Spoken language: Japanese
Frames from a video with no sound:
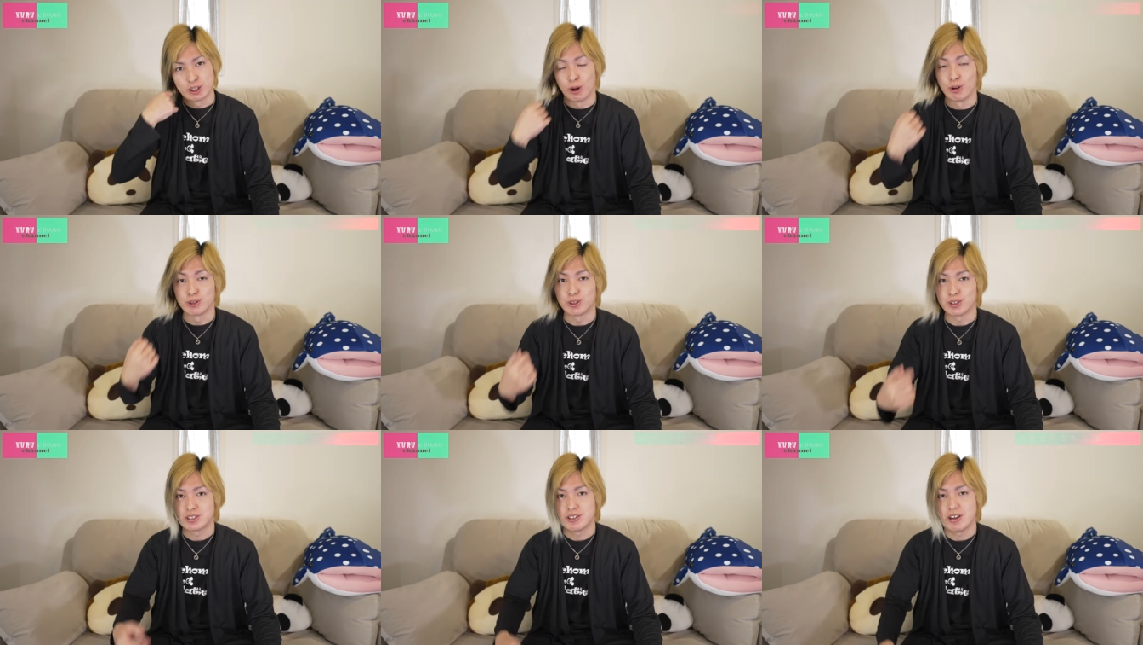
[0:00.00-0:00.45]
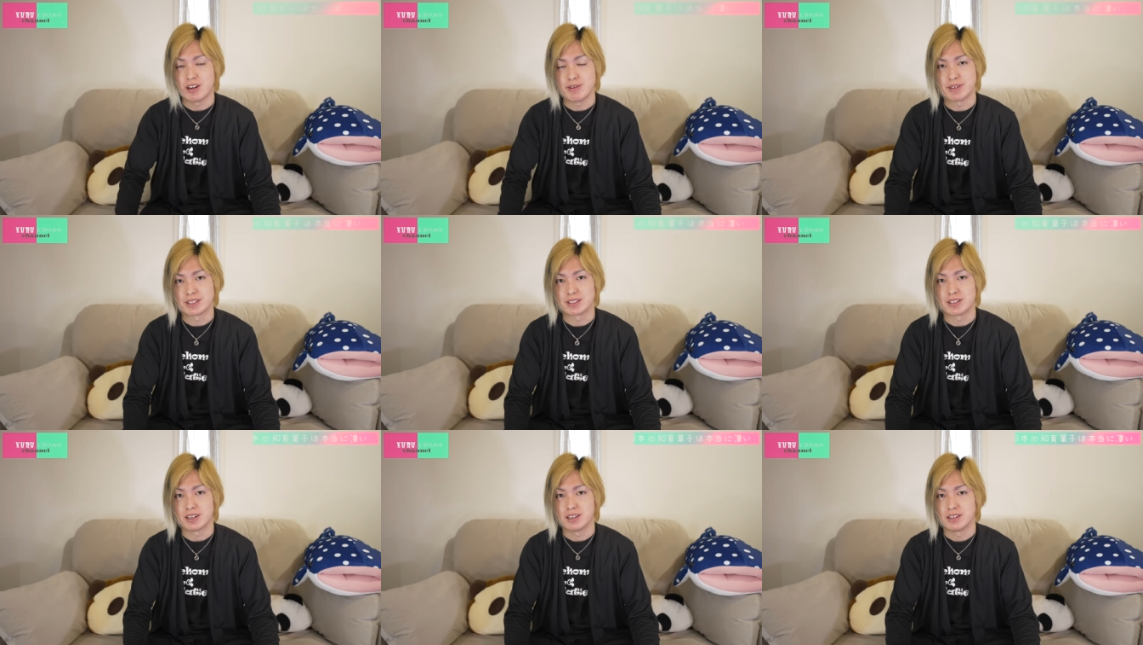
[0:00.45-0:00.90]
唐突ではあり
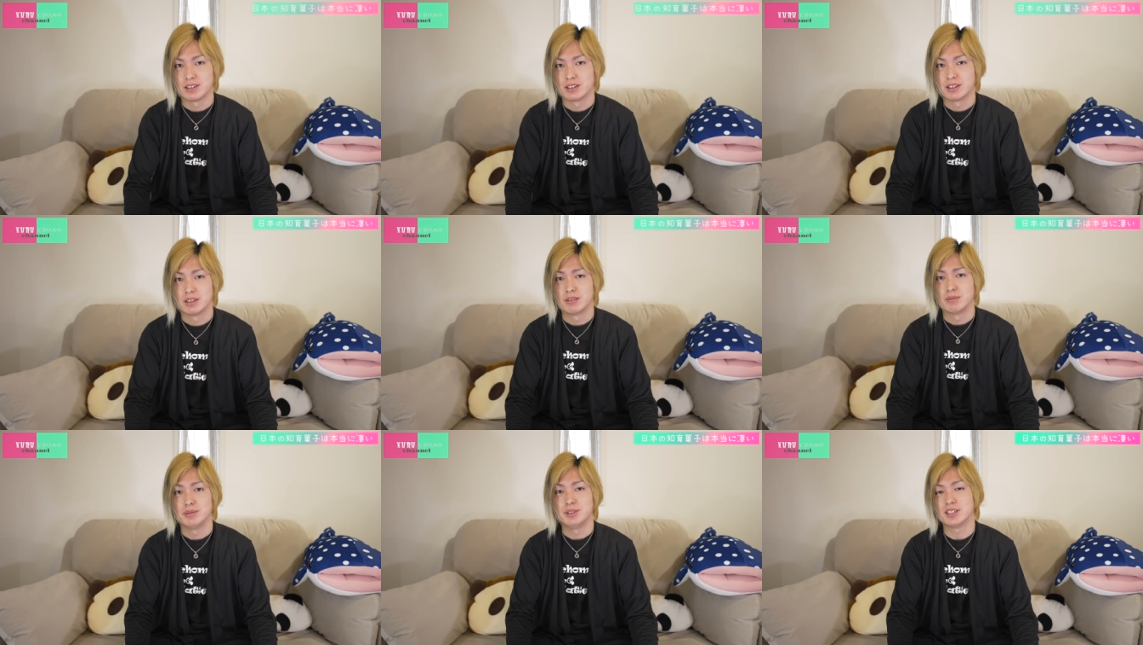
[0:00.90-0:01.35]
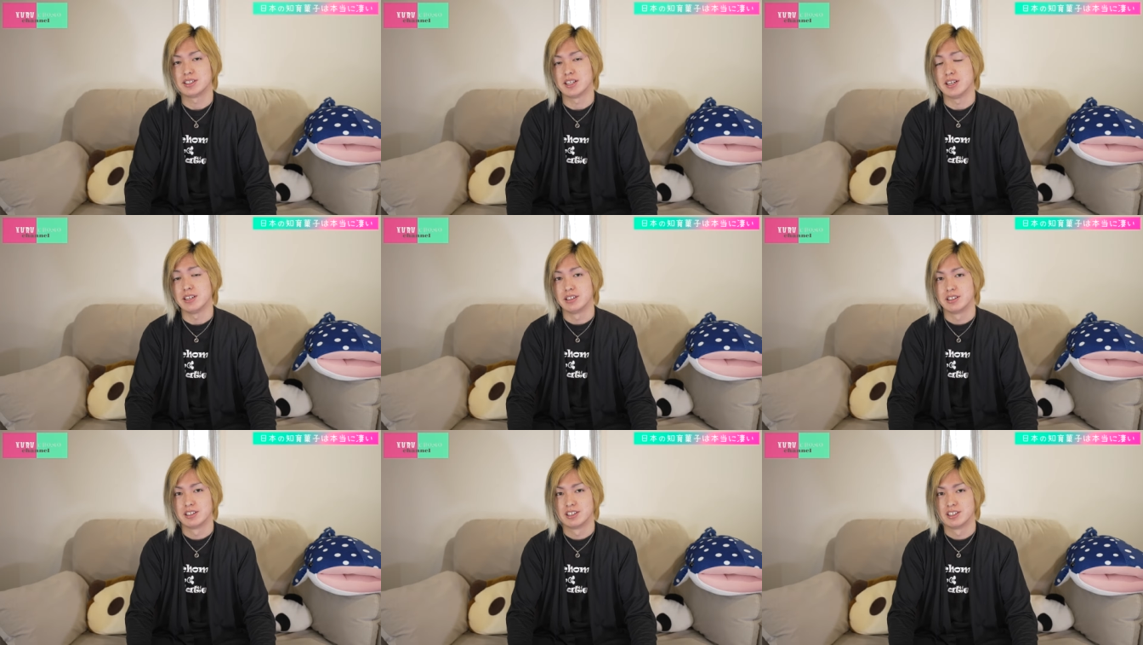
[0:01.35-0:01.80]
ますが、皆さ
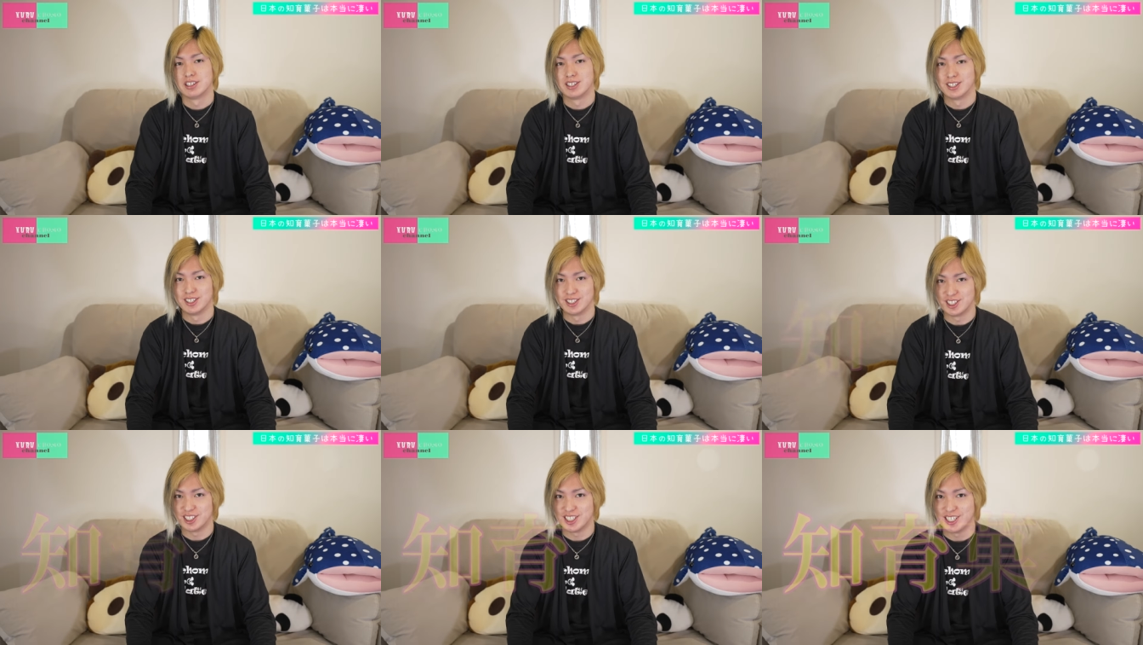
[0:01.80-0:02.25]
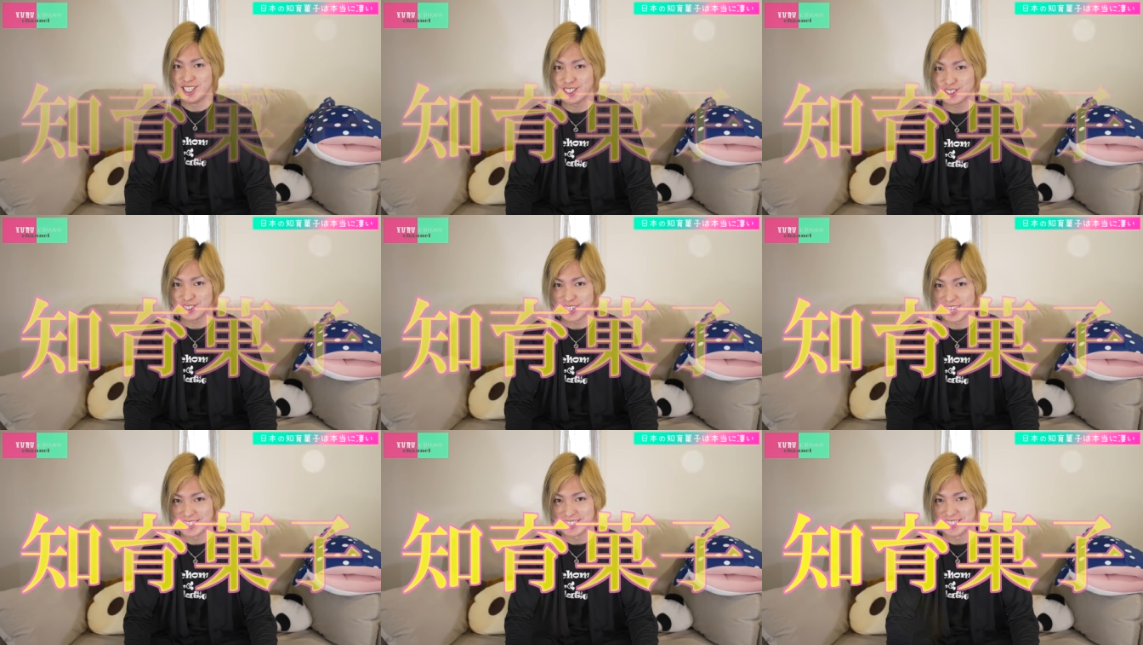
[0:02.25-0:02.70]
ん
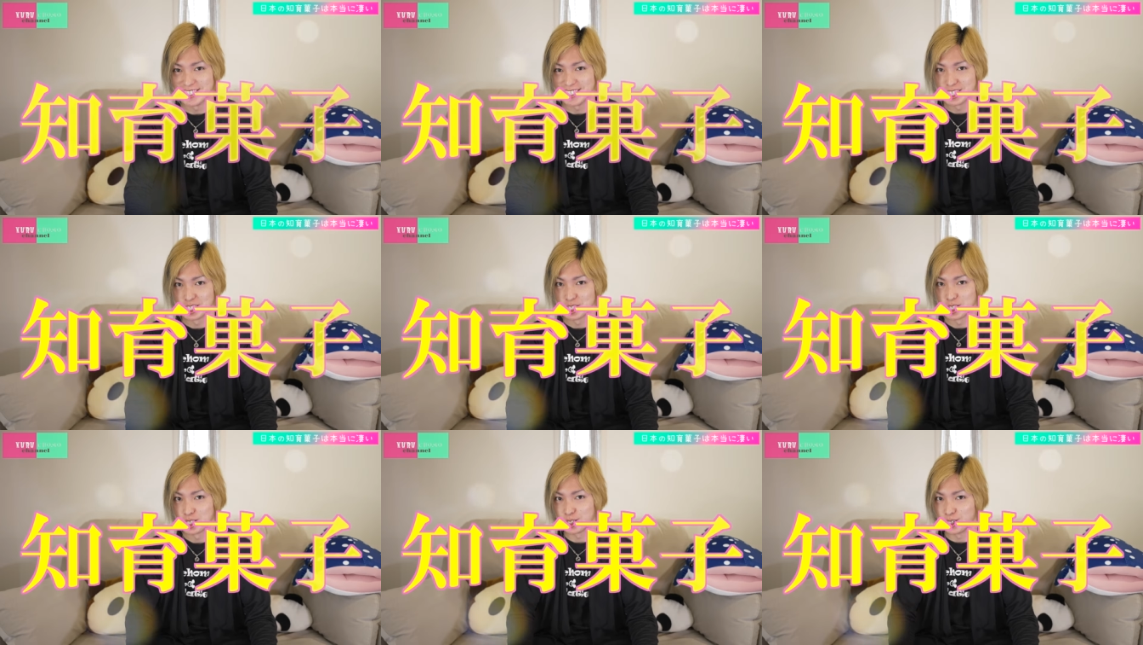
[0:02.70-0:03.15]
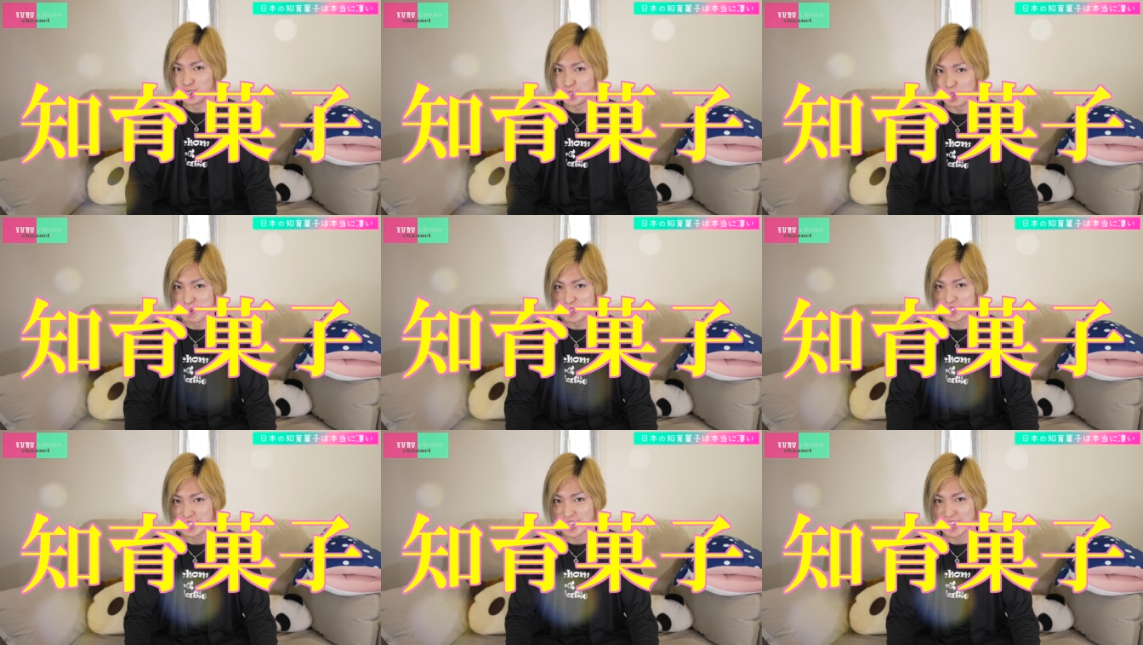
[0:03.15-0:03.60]
チーク菓子食っ
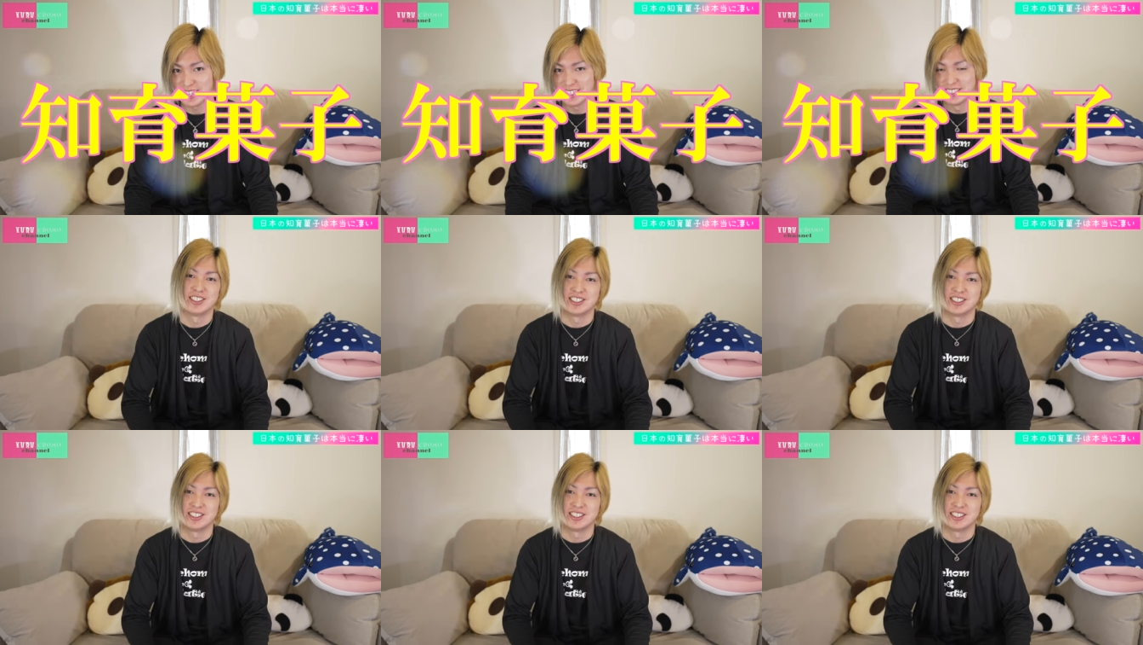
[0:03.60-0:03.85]
てますか？